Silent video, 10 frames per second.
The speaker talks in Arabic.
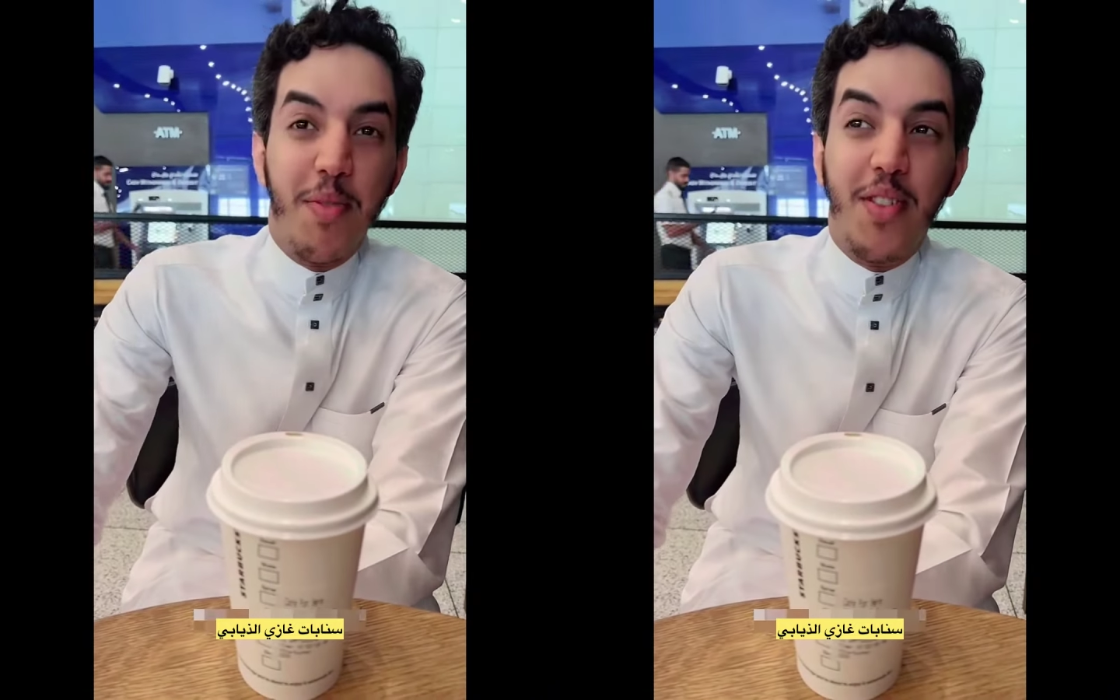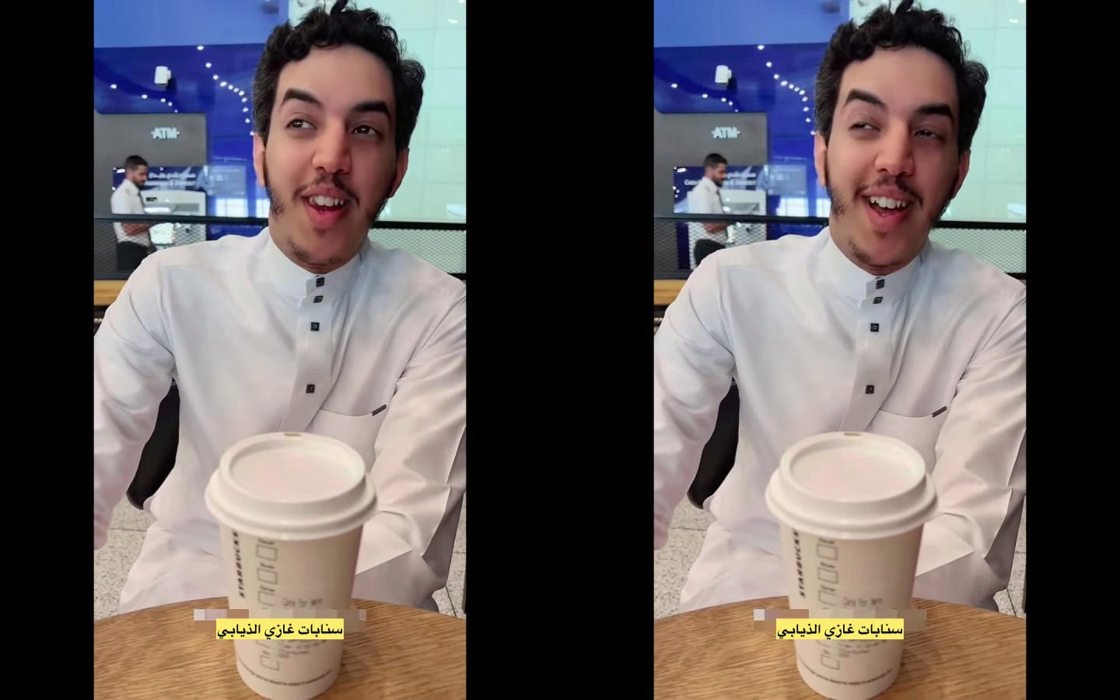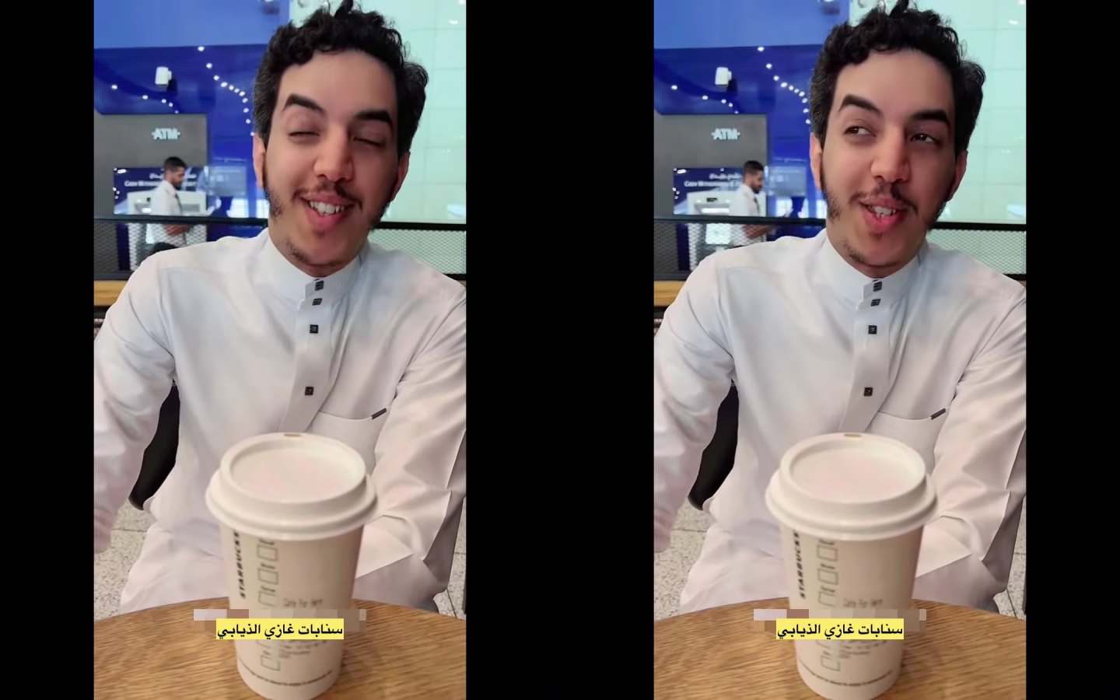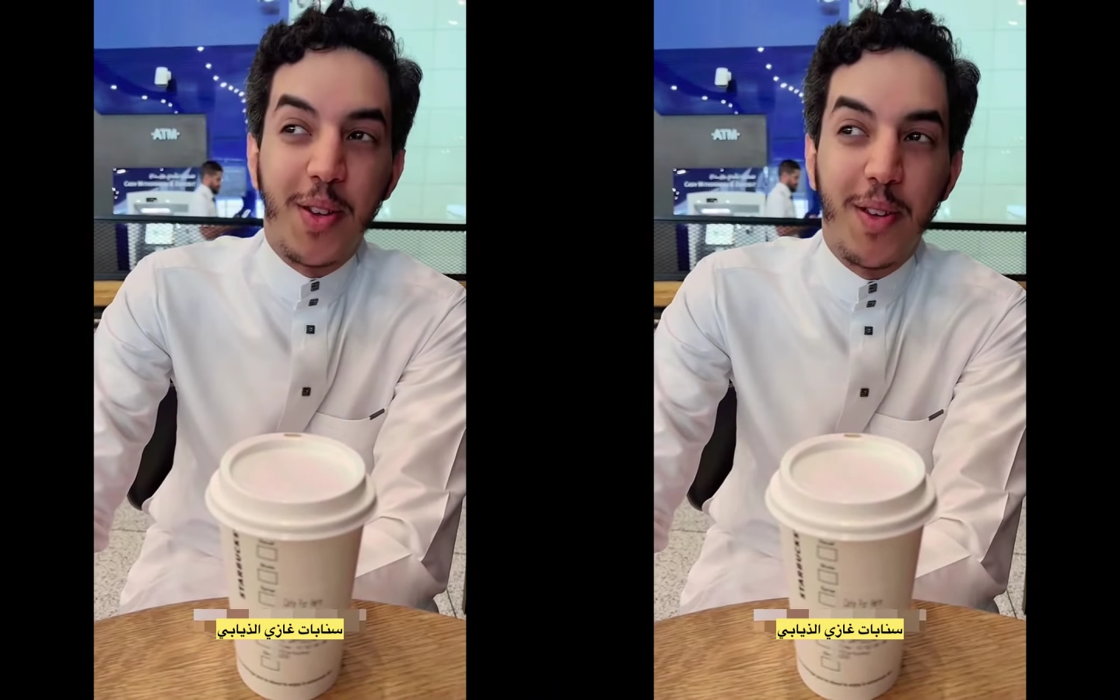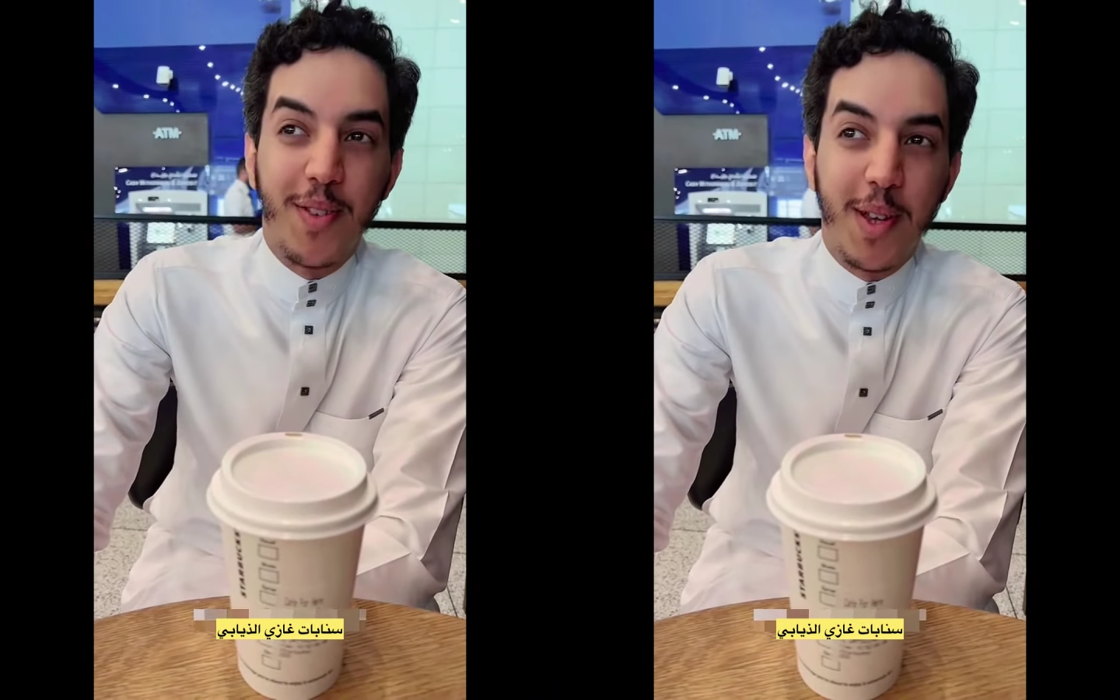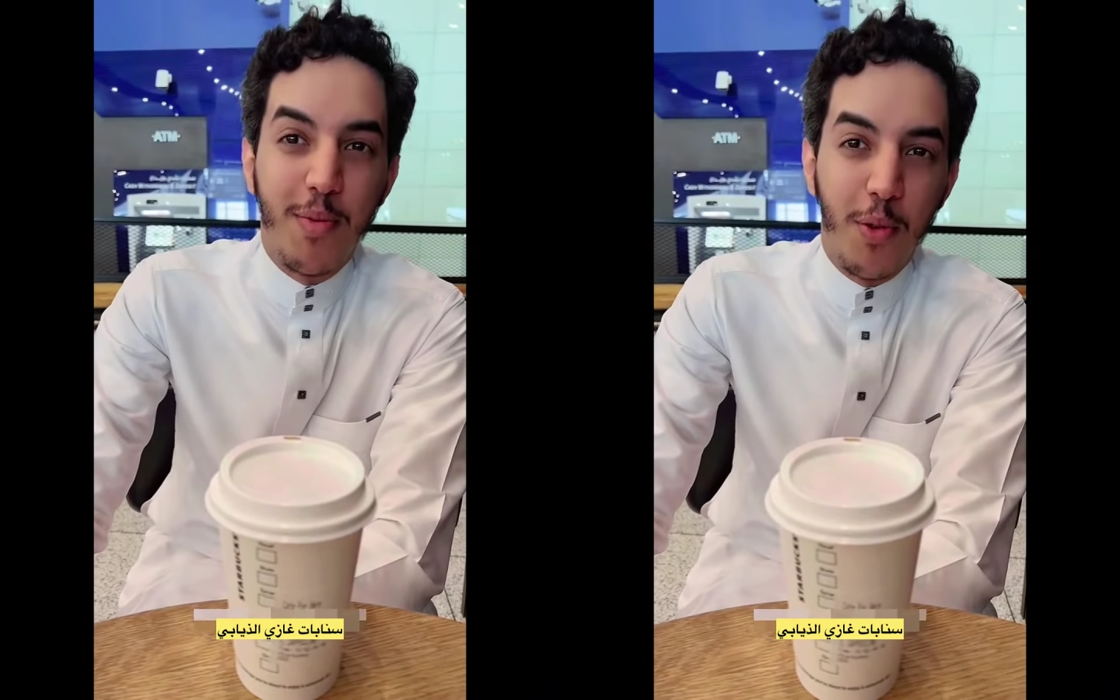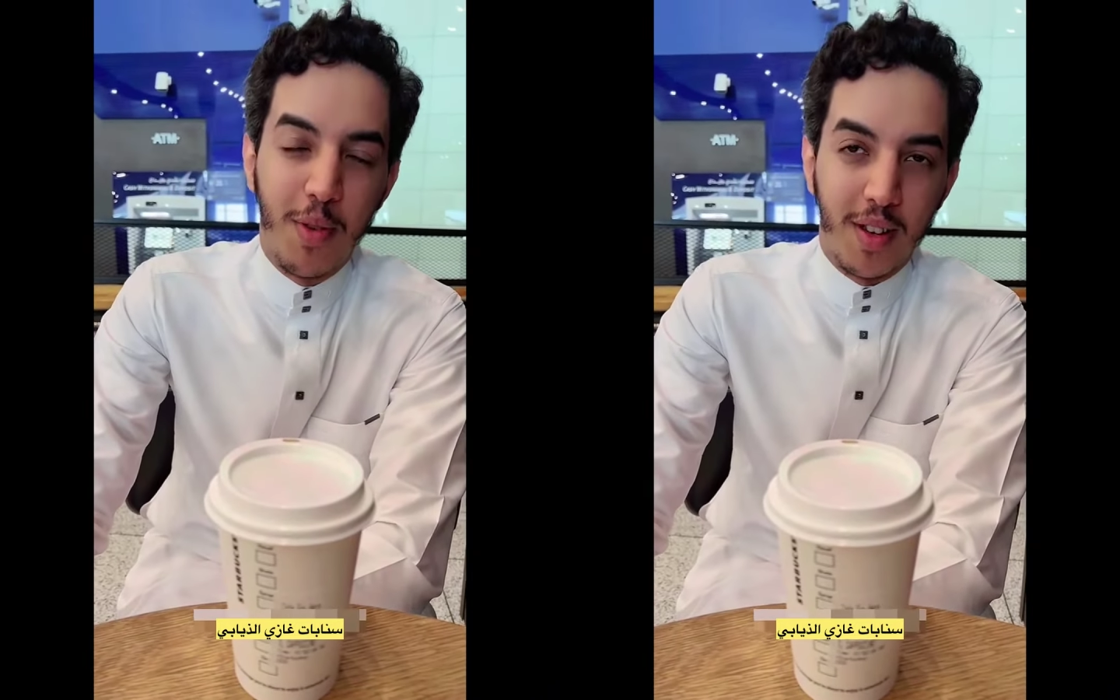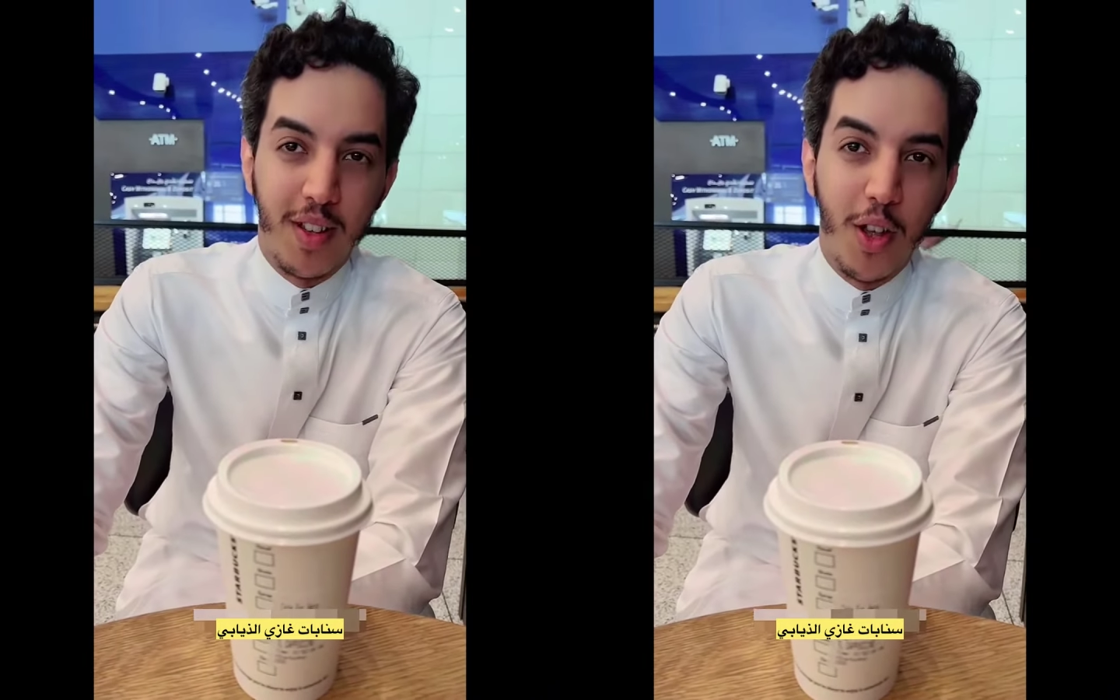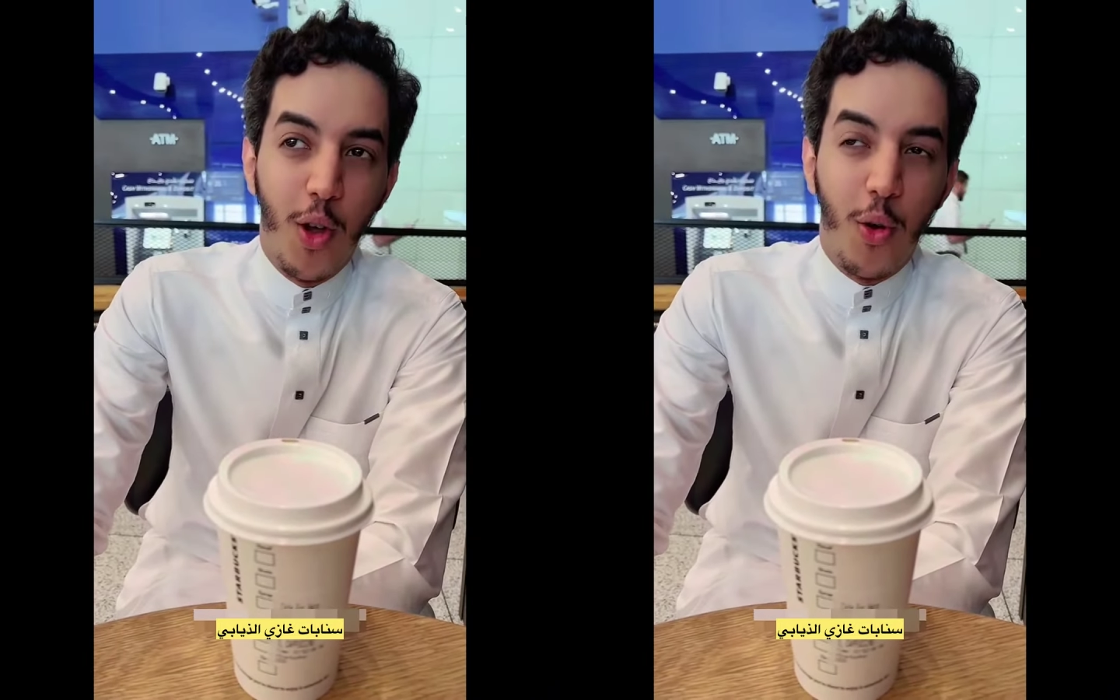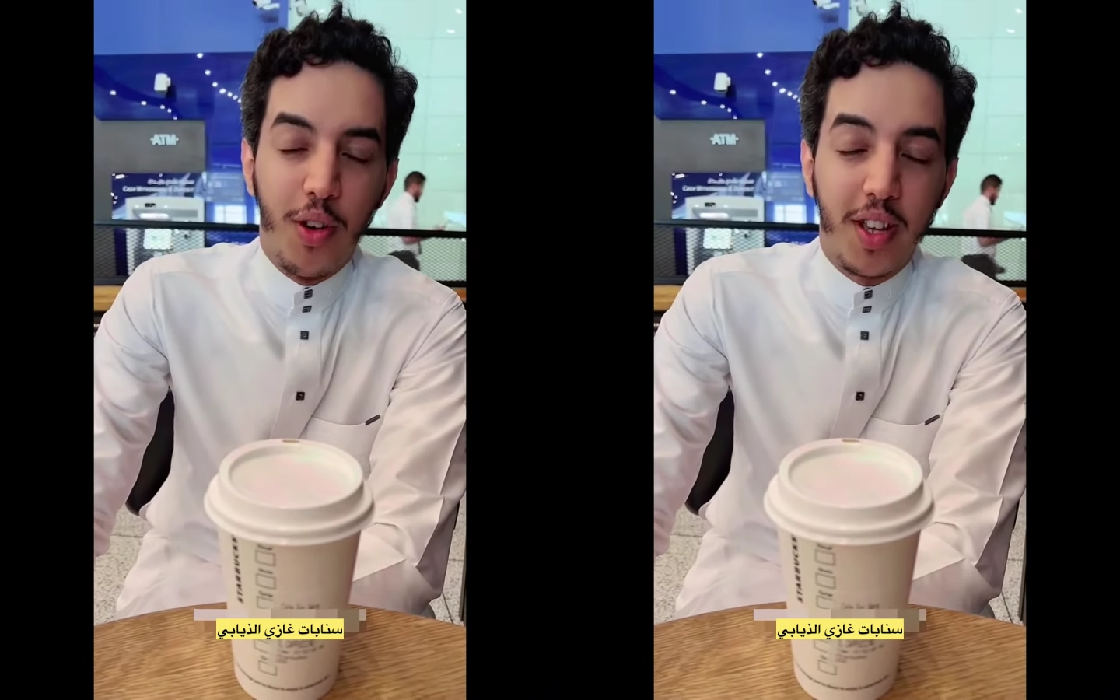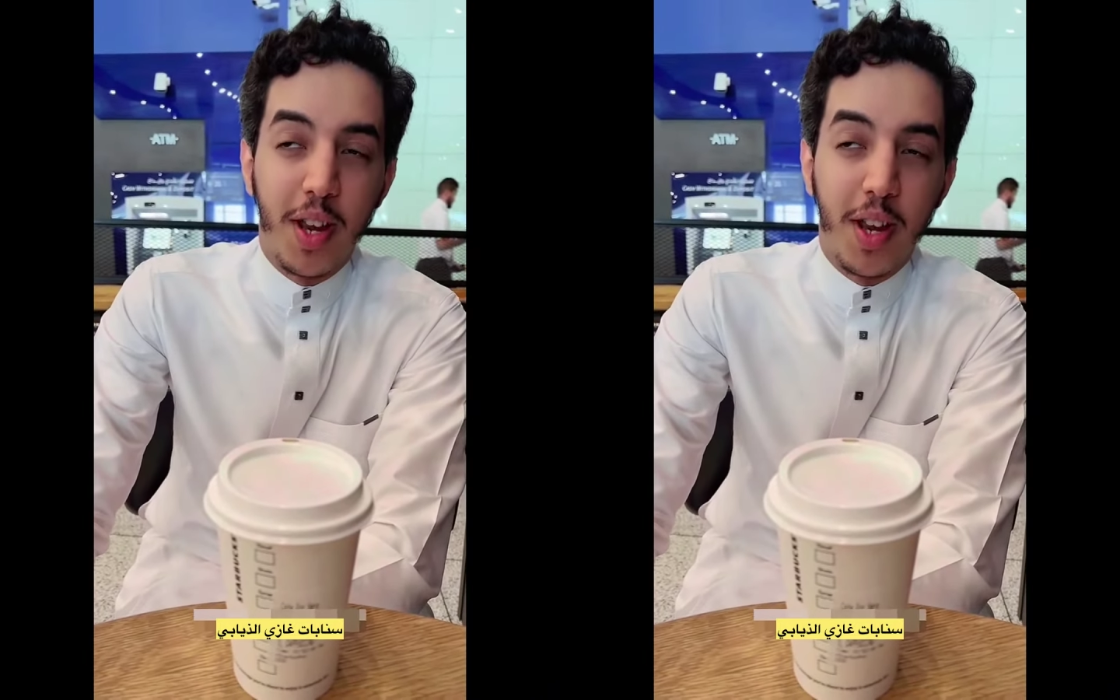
الله تزورنا فيها بعمر نكرمك